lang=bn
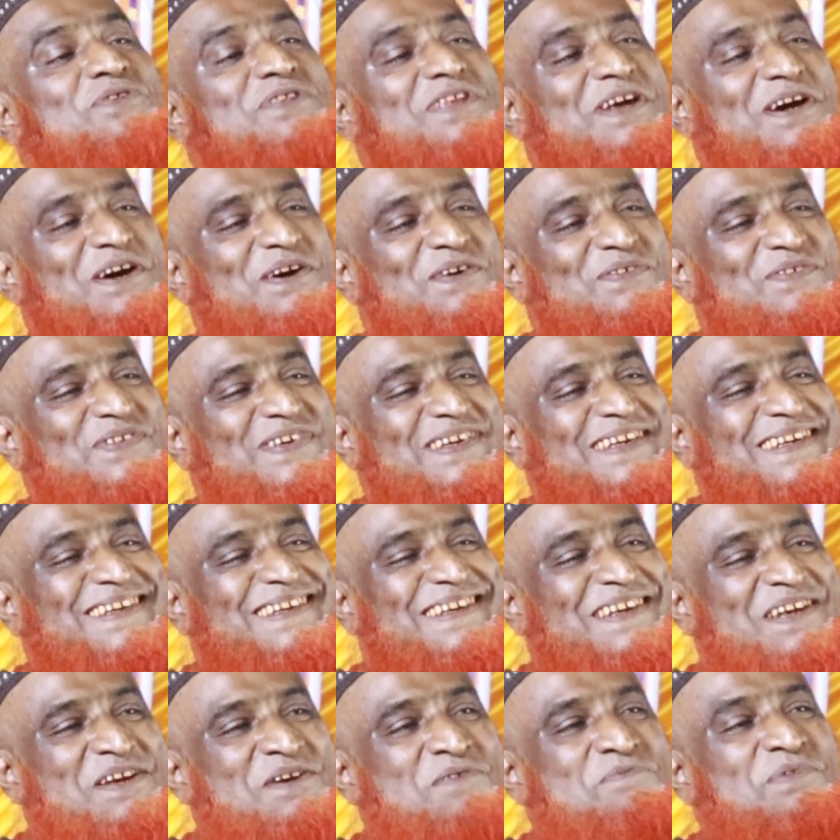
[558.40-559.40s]
করতে হবে
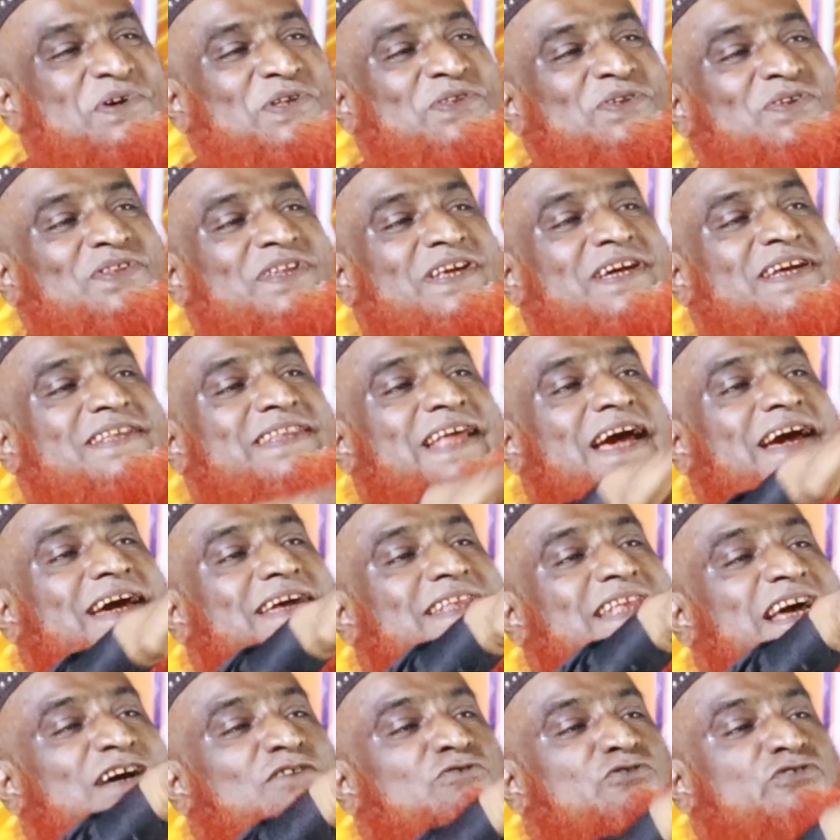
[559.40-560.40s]
পিছন দিকে তাকে
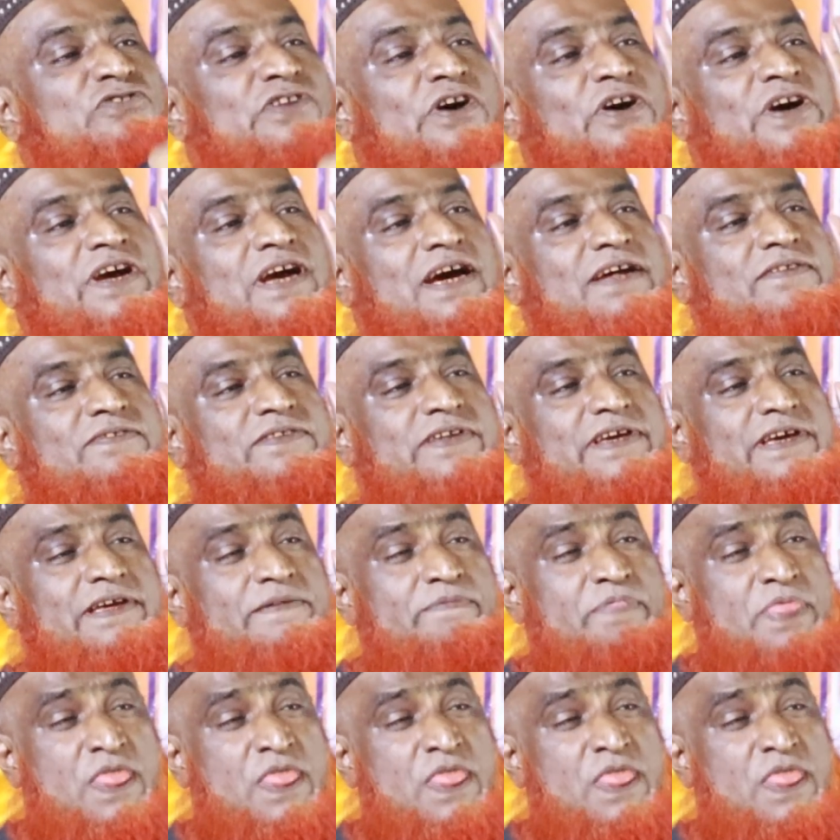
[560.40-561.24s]
তাক উঁচা হয়ে আছে